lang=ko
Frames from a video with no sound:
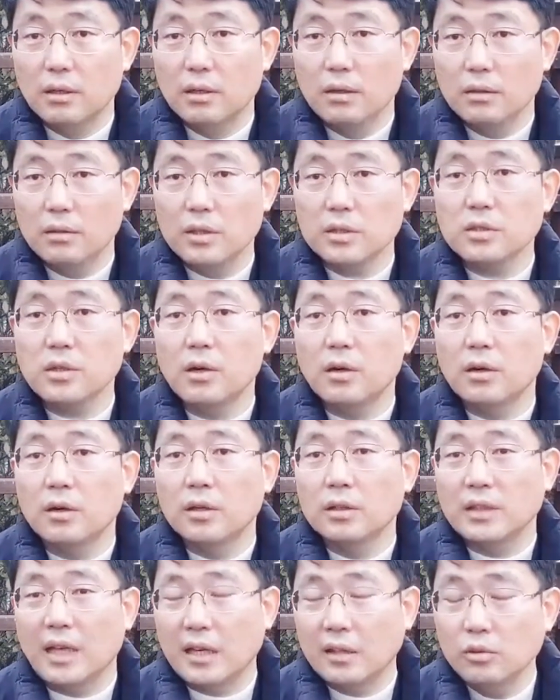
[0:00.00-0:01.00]
그래서
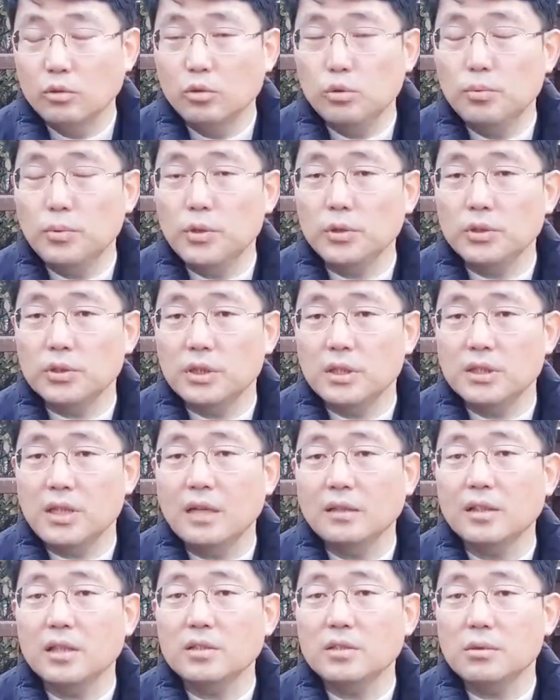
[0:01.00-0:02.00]
다른 후보들이
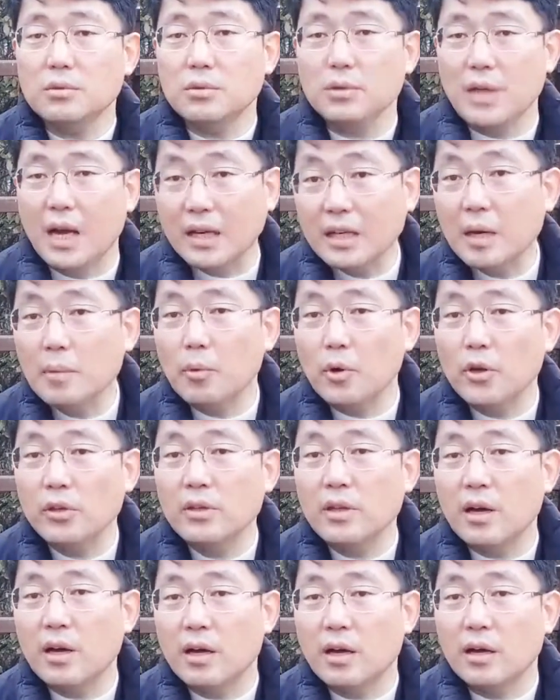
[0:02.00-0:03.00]
상대적으로 약해
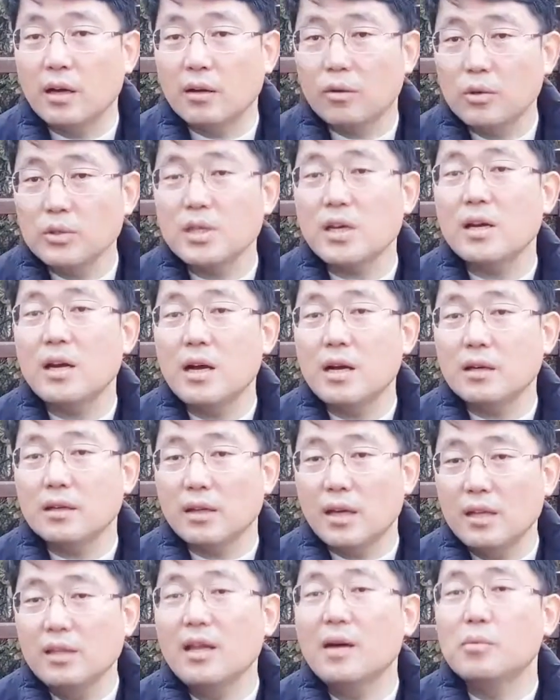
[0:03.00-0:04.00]
보였나고
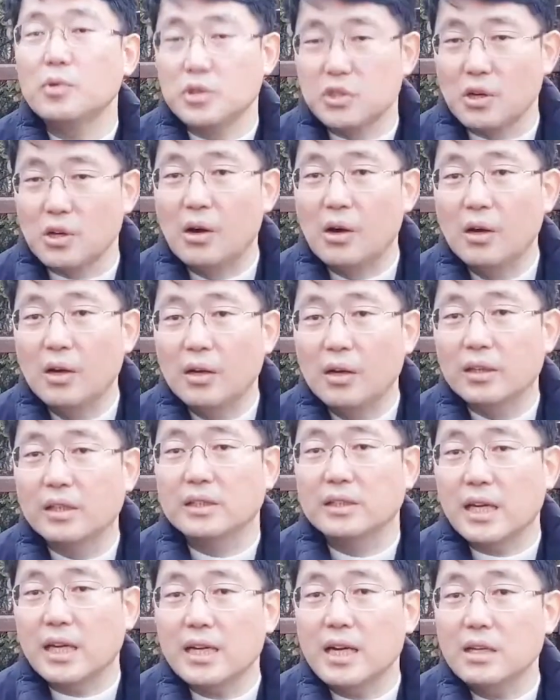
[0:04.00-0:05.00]
생각했나 보죠. 예,
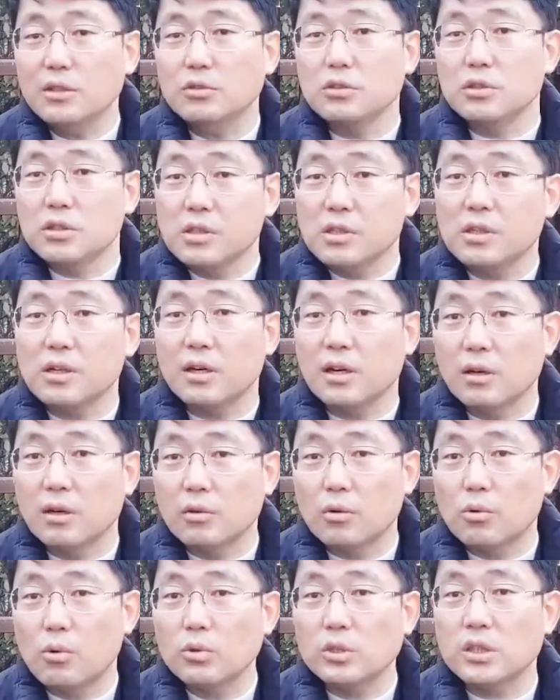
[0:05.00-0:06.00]
자기가 할 수 있을
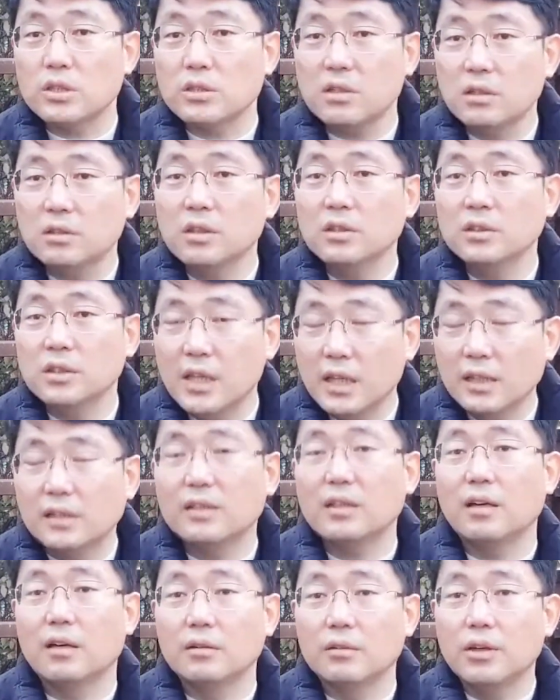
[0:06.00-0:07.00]
거라고 공식 선언을
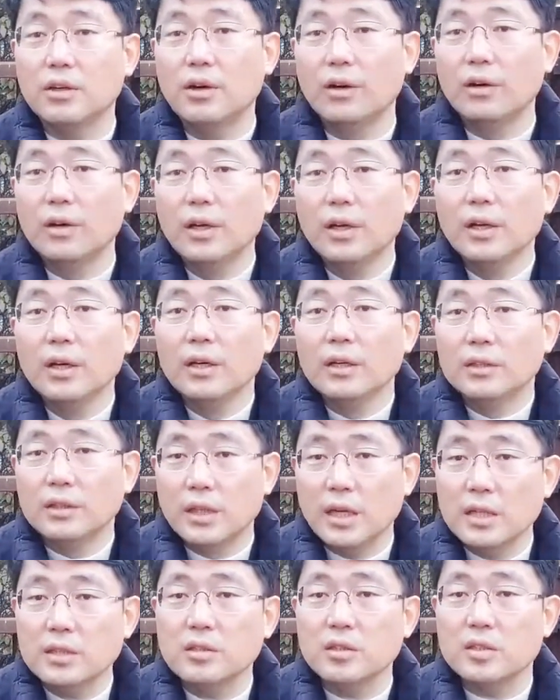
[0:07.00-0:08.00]
했더라고요.
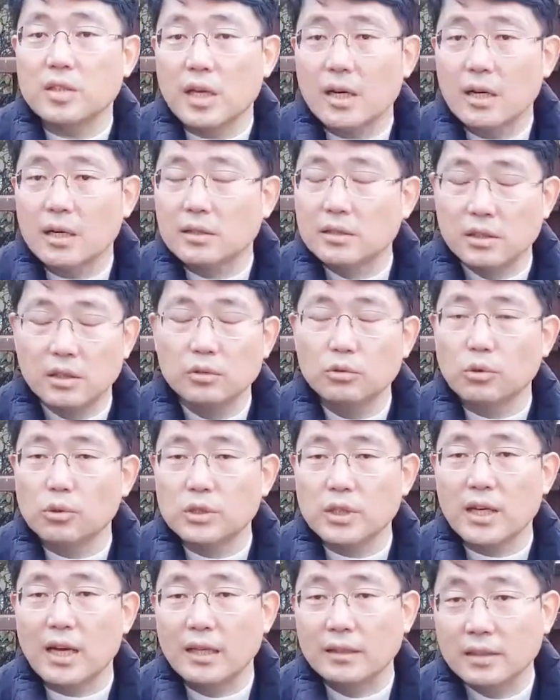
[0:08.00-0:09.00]
그래서 제가 그건
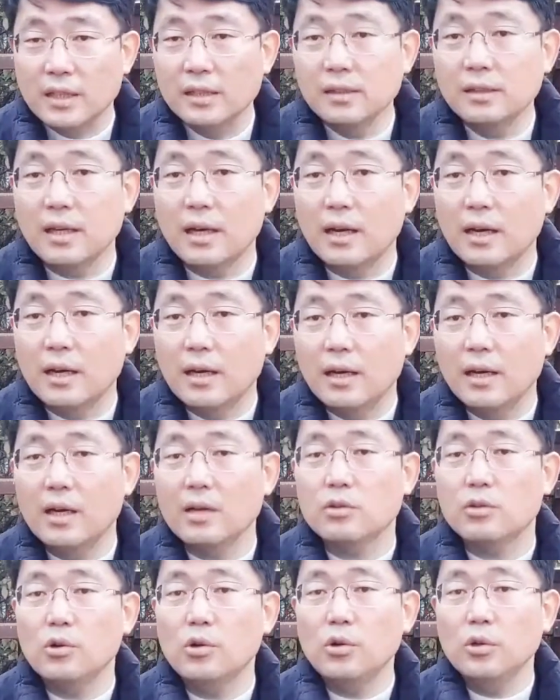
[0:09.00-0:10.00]
도저히 안 된다
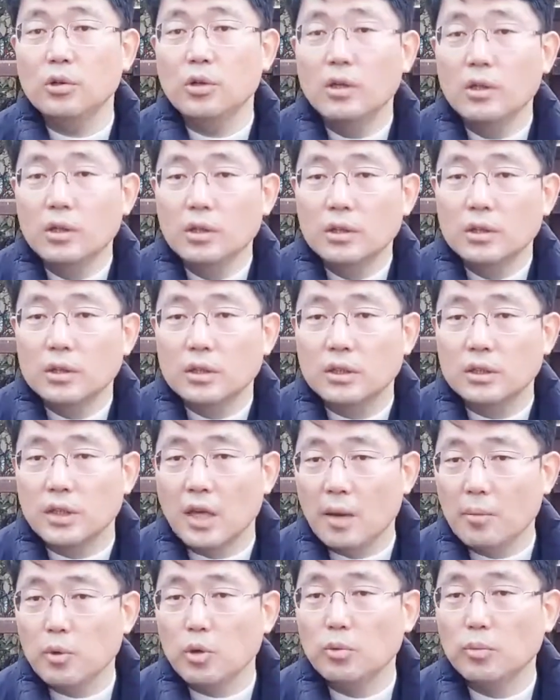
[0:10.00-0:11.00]
하고 그
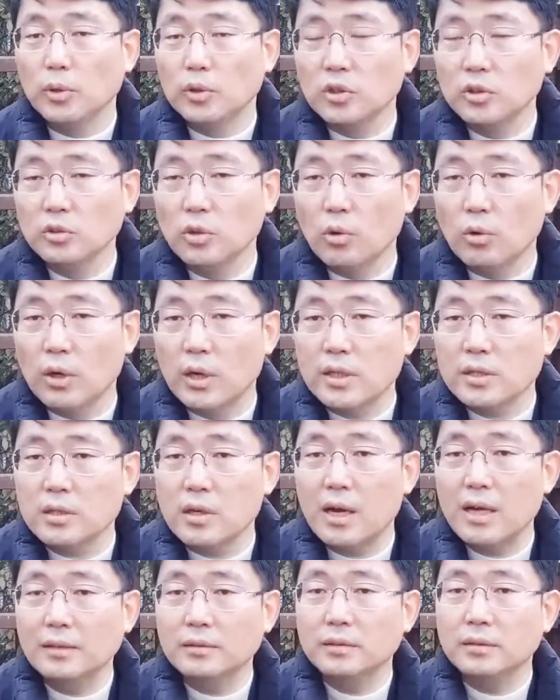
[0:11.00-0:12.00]
예비 후보 등록을 해서
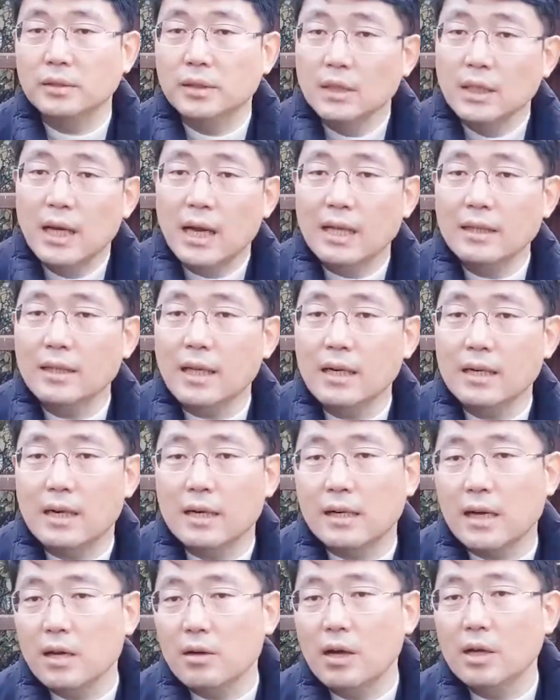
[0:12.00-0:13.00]
한 한 달
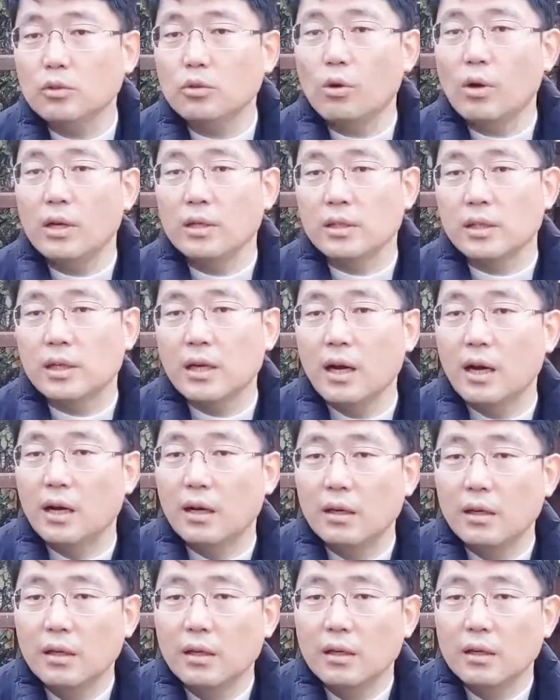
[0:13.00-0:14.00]
가까이 활동하니까
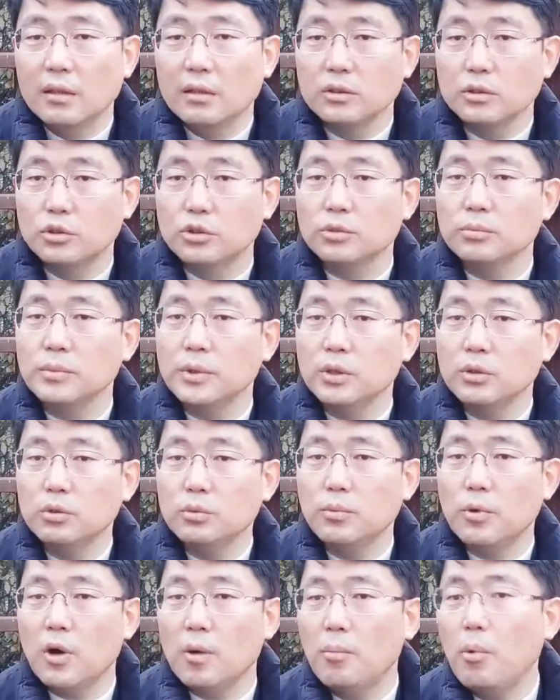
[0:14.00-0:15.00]
유승민
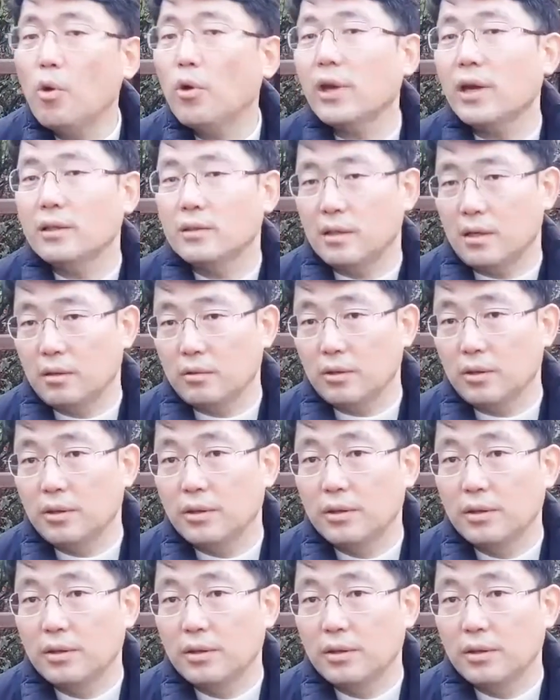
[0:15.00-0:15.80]
후보가 포기하더라고요.